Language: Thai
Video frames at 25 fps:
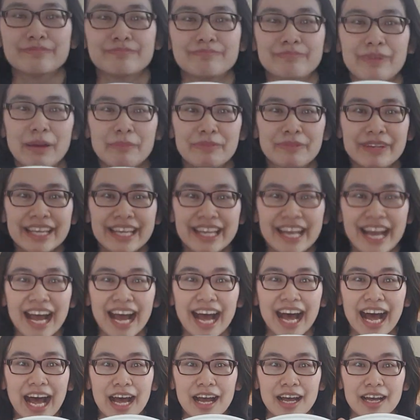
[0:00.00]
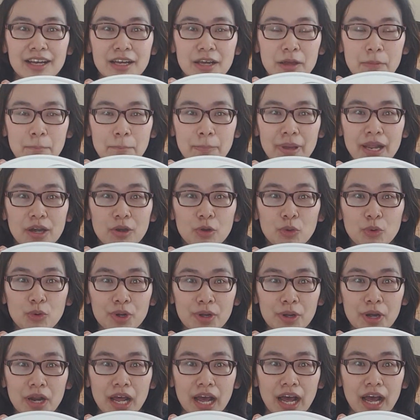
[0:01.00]
แบบนี้นะคะ เป็นรุ่
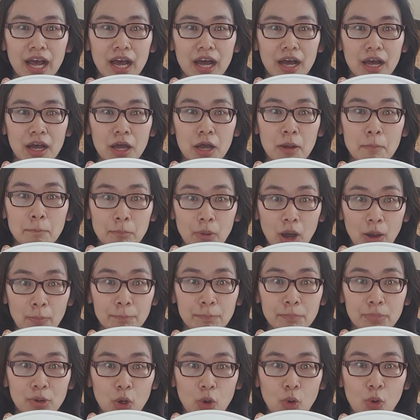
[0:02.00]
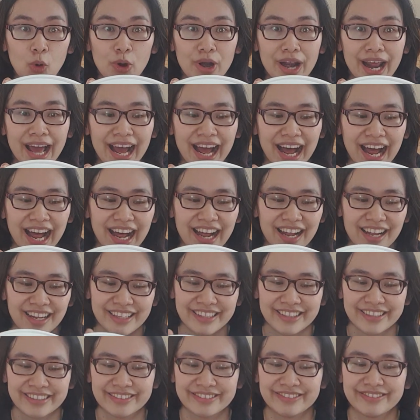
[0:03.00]
นม็อบโปรนะคะ
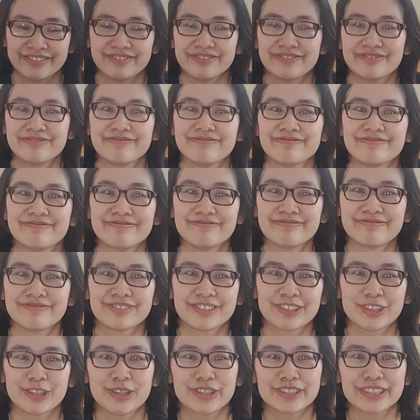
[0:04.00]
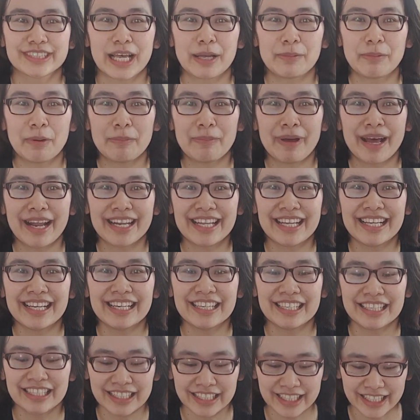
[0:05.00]
ตัวไซส์ประมาณนี้เล
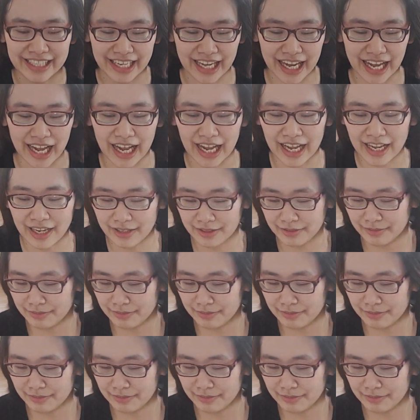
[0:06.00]
ยนะคะ